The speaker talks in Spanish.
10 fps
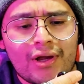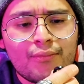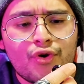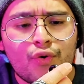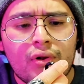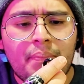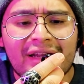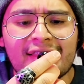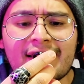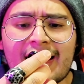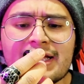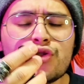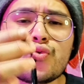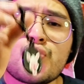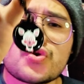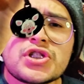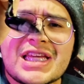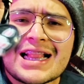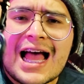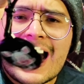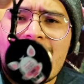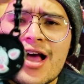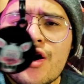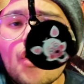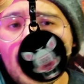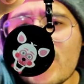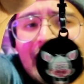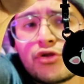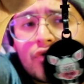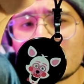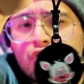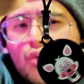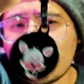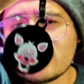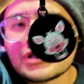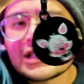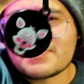y muy cool para tener ahí en tu mochila o en donde tú gustes